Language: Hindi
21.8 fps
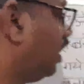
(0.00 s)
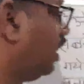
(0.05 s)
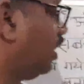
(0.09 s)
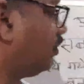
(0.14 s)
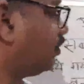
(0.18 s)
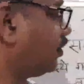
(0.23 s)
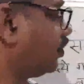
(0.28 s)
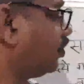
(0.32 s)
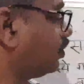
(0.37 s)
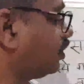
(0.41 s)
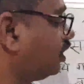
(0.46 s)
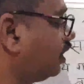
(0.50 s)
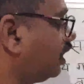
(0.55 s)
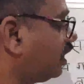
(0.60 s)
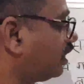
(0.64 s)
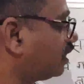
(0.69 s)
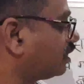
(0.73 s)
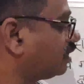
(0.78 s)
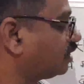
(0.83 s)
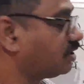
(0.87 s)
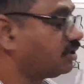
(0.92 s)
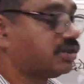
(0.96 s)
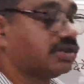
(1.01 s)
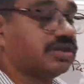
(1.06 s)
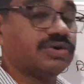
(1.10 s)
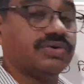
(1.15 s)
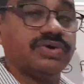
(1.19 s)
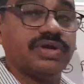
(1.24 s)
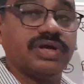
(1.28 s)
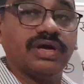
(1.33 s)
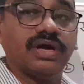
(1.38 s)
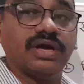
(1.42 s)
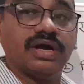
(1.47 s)
अब क्योंकि अंक कितने
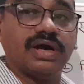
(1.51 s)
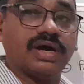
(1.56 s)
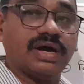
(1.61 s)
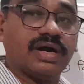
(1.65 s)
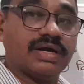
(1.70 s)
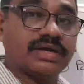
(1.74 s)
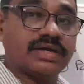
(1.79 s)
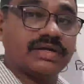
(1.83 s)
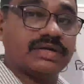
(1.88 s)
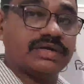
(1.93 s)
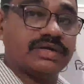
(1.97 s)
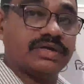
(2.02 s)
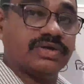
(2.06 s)
होने हैं आठ